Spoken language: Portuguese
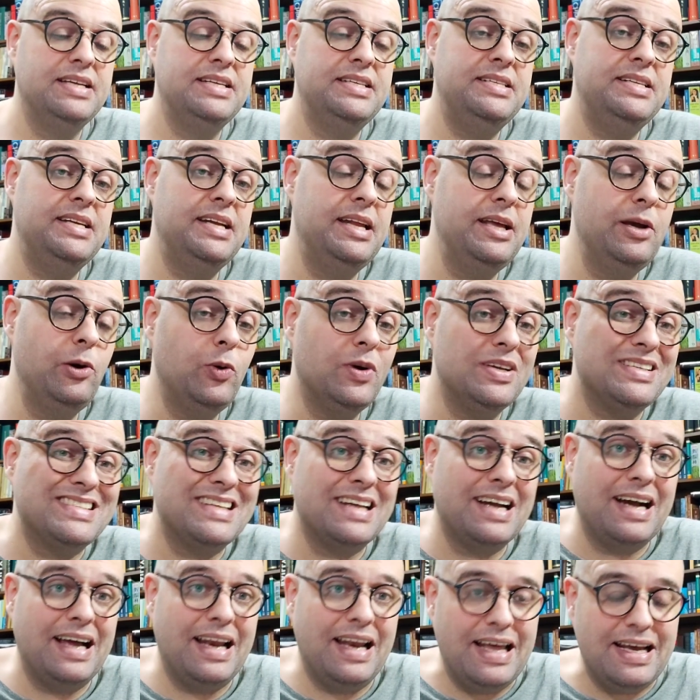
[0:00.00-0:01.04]
De línguas
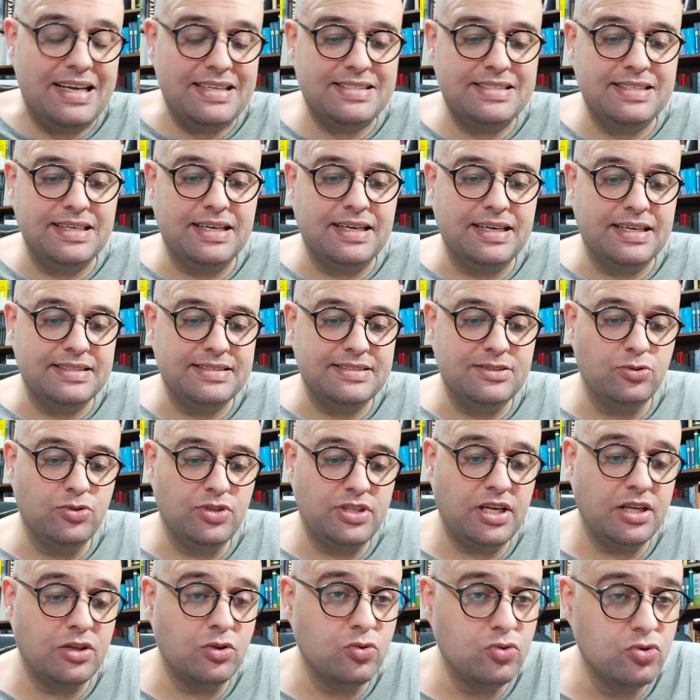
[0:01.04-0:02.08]
clássicas eu
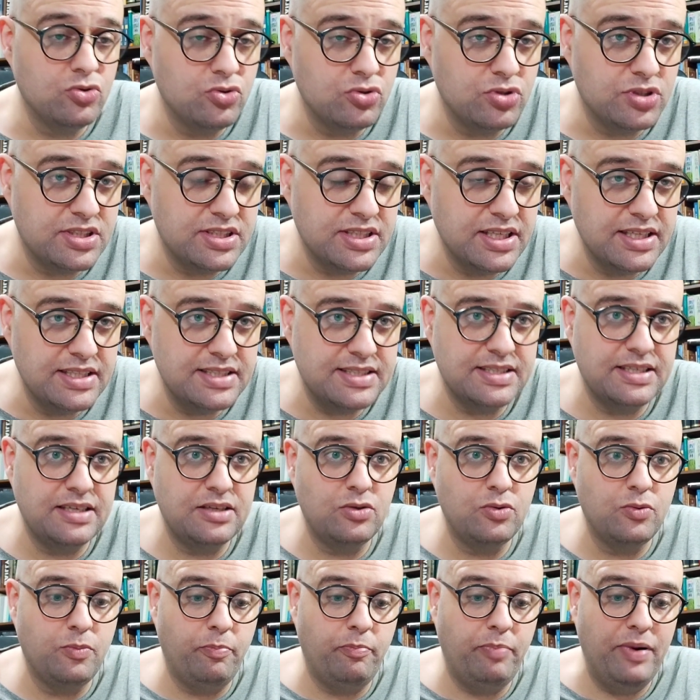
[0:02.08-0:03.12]
traduzo
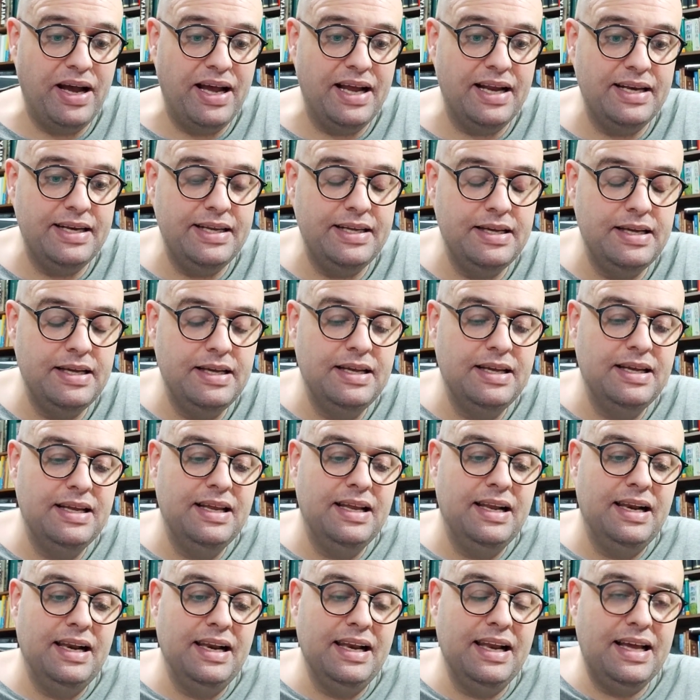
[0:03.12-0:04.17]
sânscrito, pali,
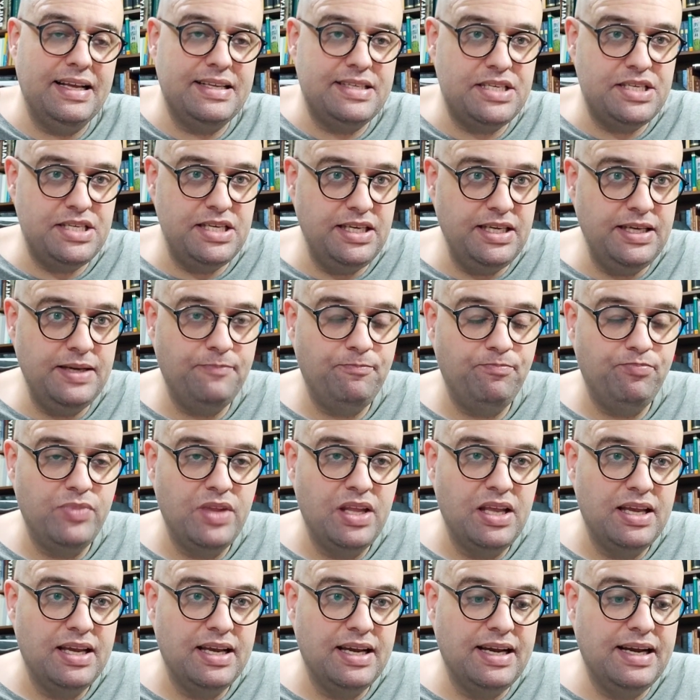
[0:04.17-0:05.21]
latim,
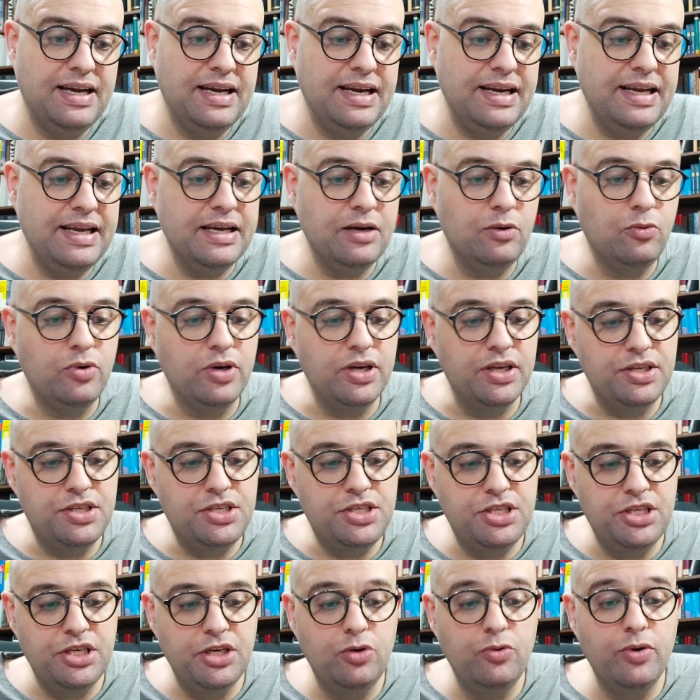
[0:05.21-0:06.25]
grego
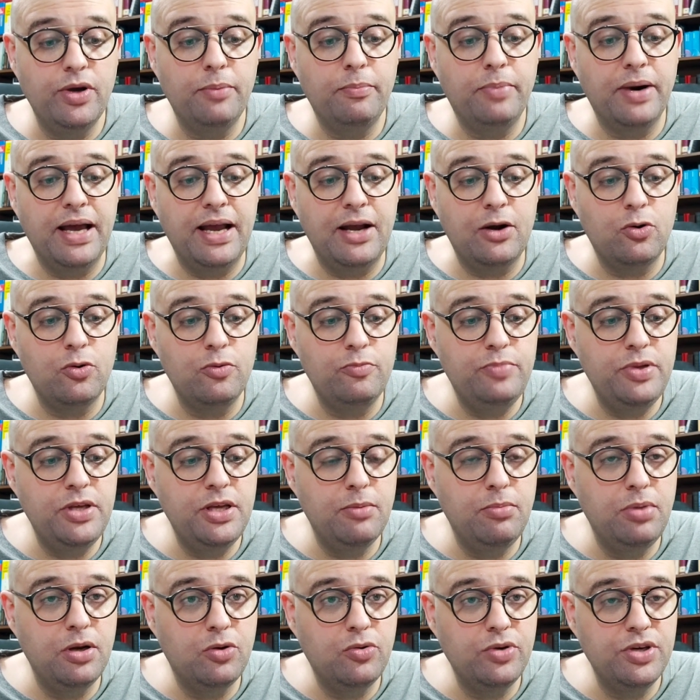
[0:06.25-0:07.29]
antigo, hebraico
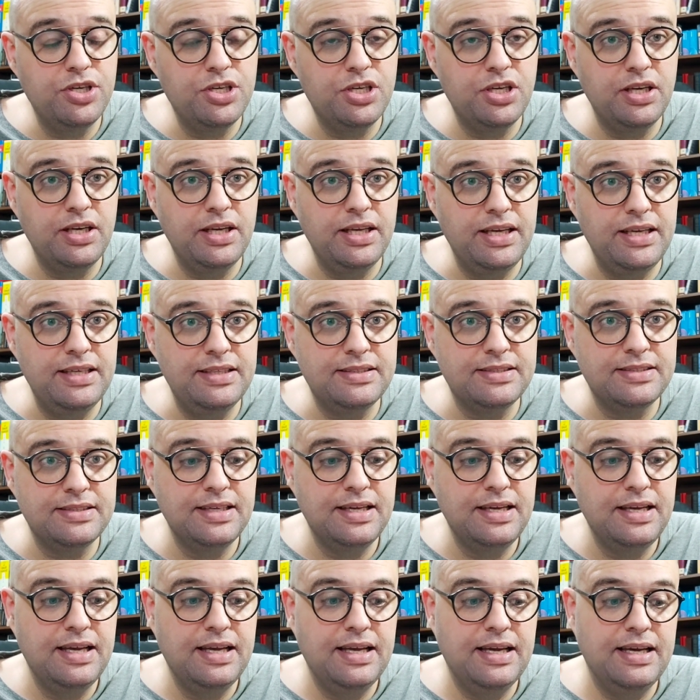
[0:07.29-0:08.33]
bíblico e chinês
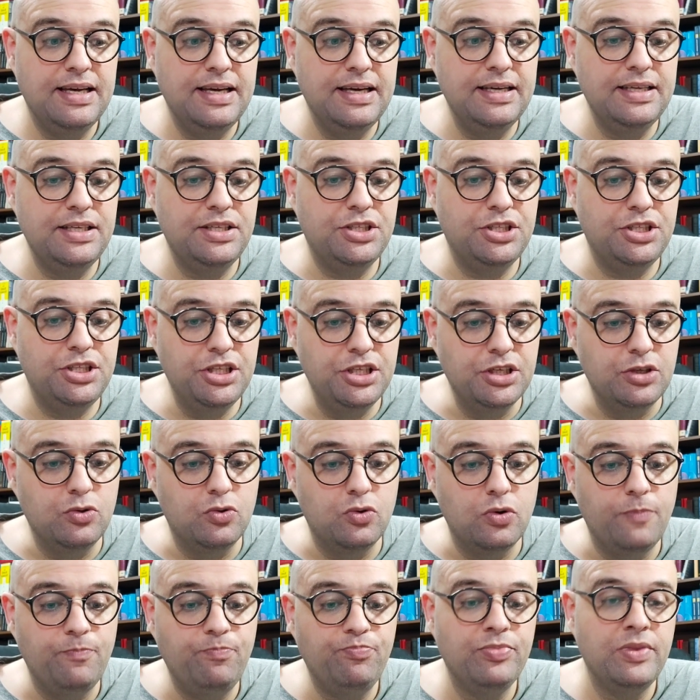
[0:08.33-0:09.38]

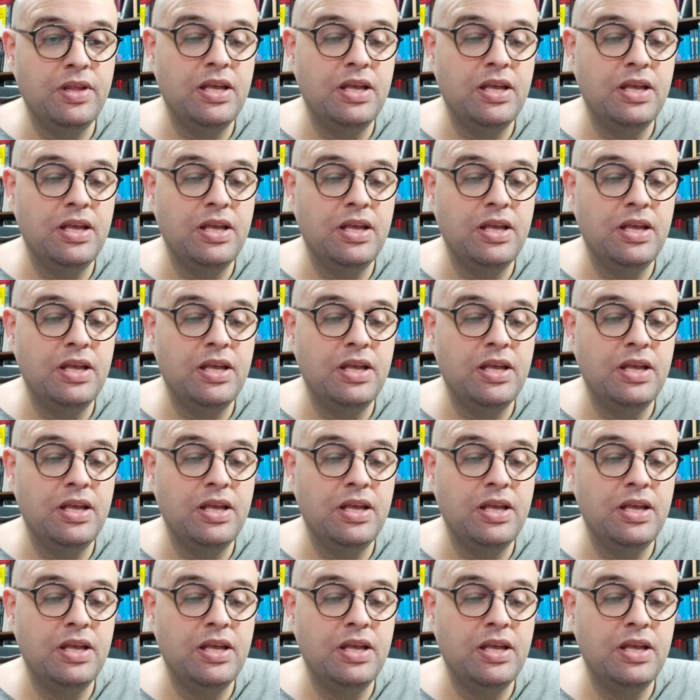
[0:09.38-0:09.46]
antigo.